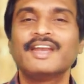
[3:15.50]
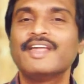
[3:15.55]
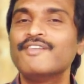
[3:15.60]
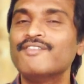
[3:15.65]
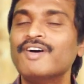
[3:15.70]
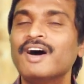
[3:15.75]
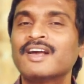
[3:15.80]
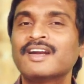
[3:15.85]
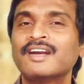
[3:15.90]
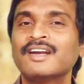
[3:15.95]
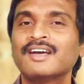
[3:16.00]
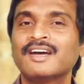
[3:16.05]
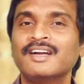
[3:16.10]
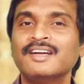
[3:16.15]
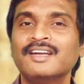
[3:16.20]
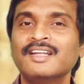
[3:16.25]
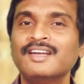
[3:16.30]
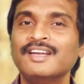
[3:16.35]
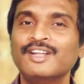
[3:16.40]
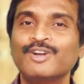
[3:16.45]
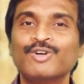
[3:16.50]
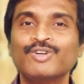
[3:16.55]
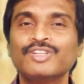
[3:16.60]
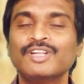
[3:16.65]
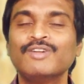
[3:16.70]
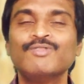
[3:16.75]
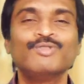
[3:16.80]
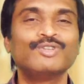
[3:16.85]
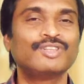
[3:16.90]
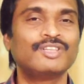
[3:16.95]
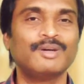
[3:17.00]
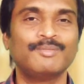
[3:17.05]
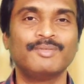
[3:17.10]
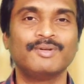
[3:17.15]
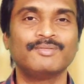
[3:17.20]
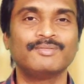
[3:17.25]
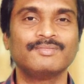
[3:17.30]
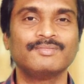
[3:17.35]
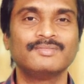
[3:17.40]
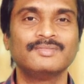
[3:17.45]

నివారణ కంటే నిరోధన ఉత్తమం